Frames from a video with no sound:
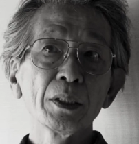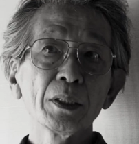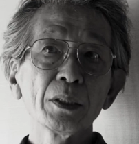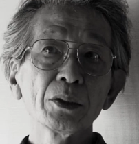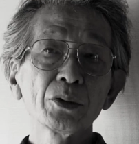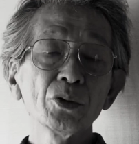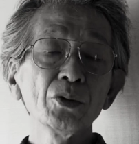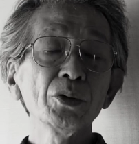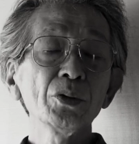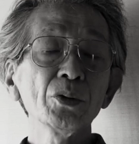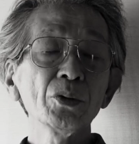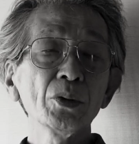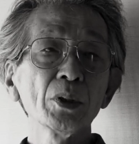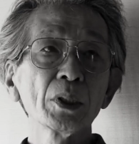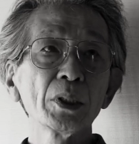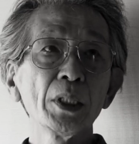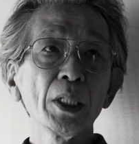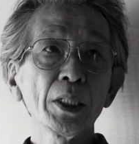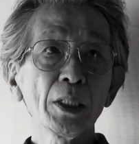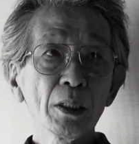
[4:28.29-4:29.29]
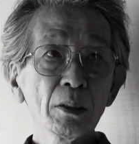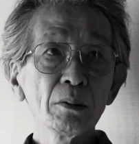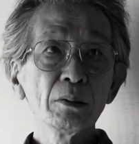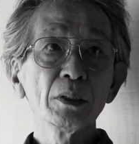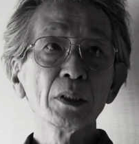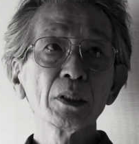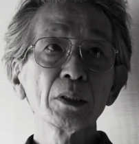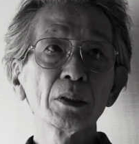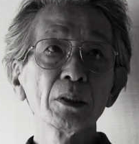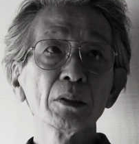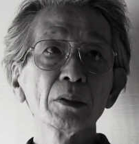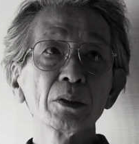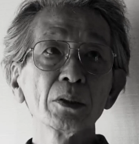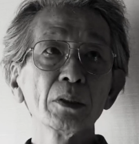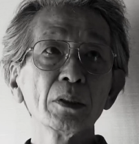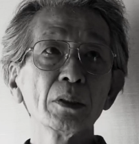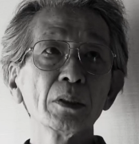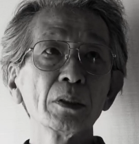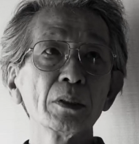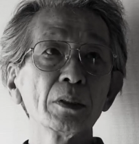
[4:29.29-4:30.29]
そういうことはできるんですよ。
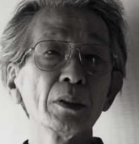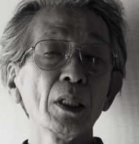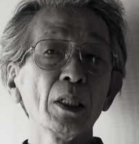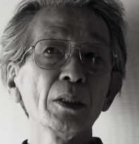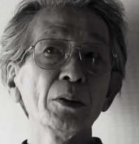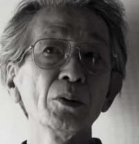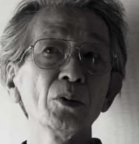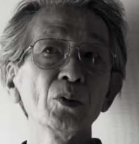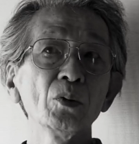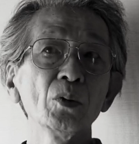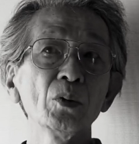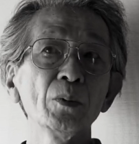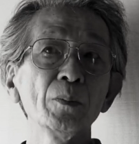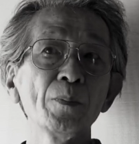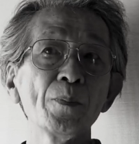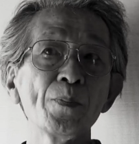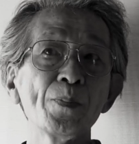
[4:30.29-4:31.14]
あの